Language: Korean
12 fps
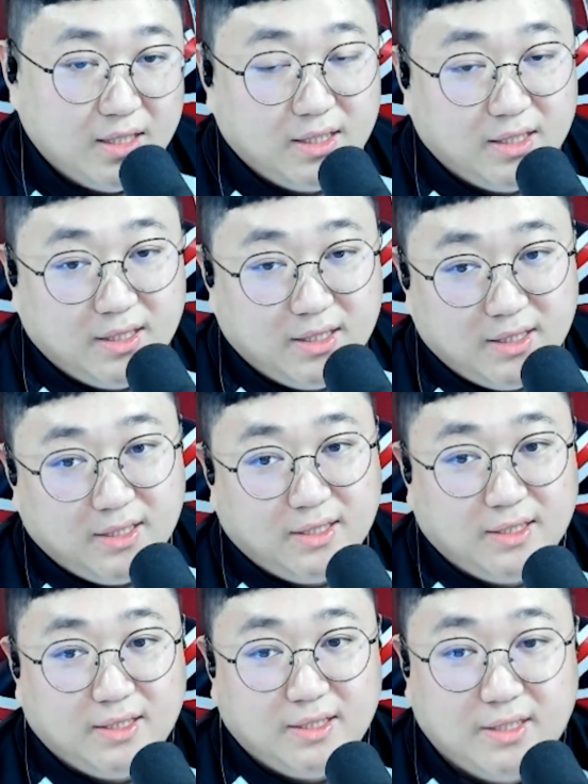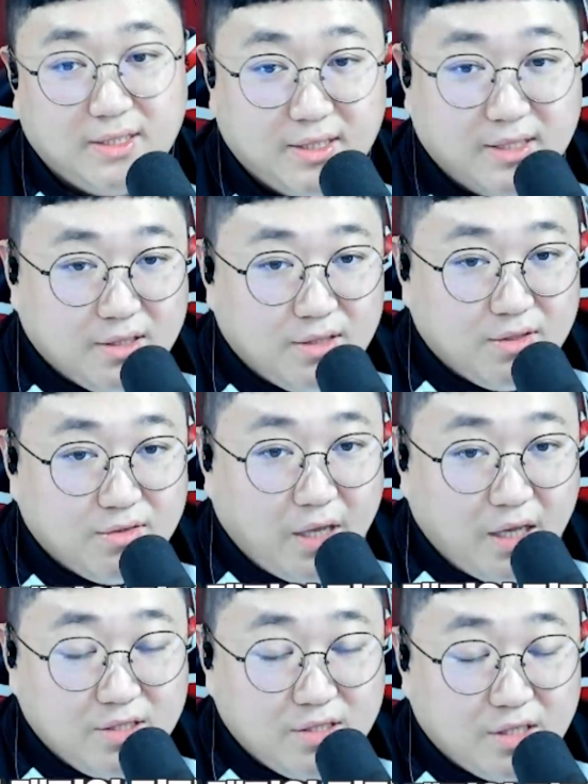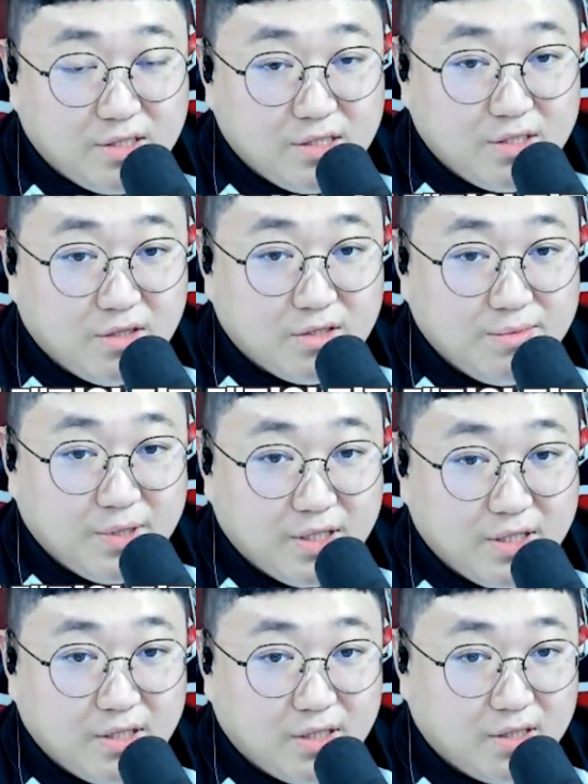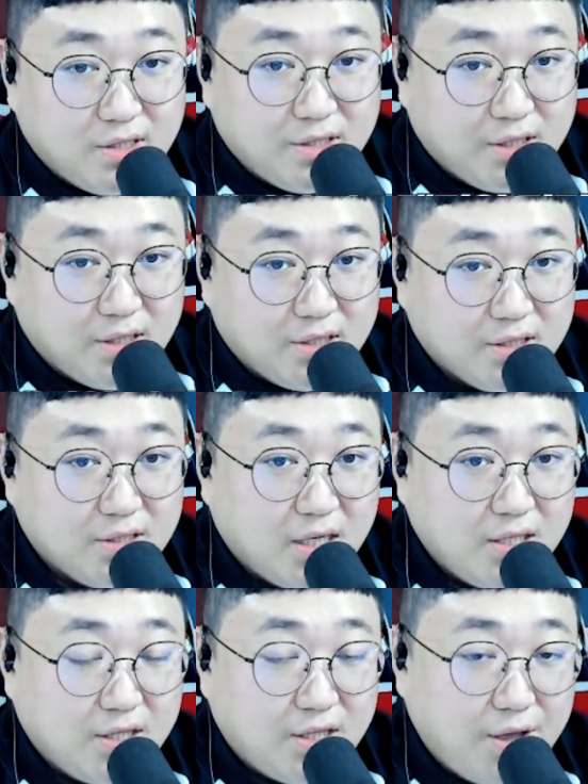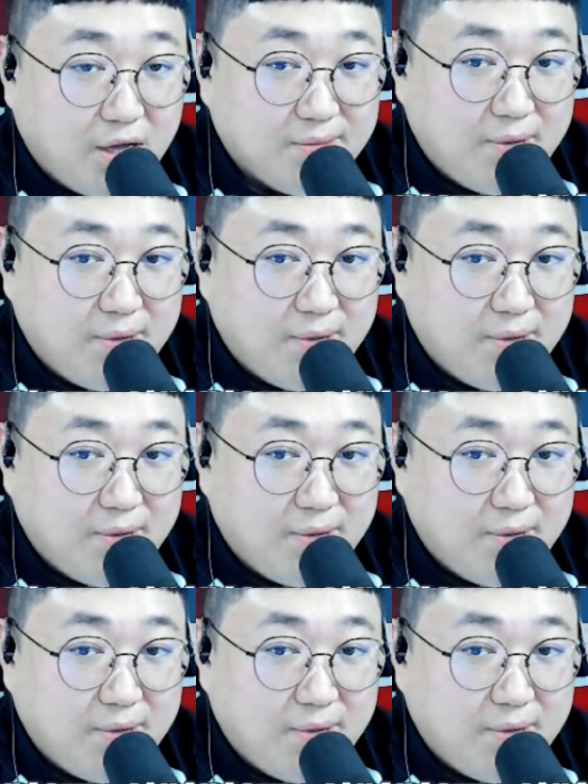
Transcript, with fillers: 진짜 아, 아. 이런 돼지의 지저금이 예, 인간의 대화를